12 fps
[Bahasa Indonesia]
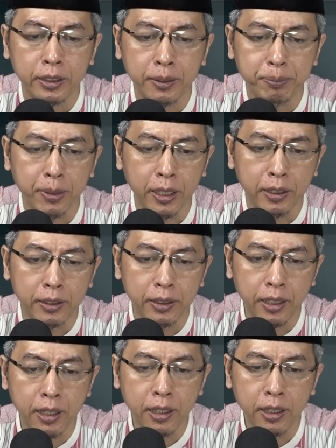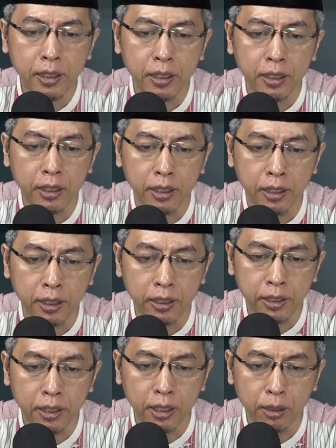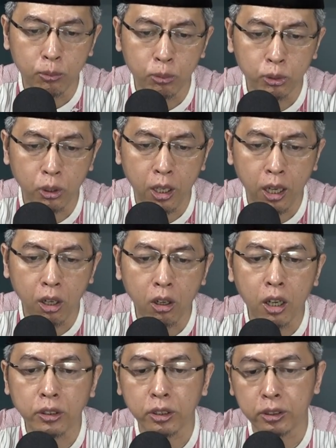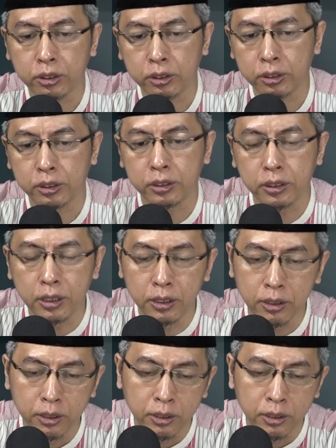tepatnya eh, di dalam surah Al-Qasas ya.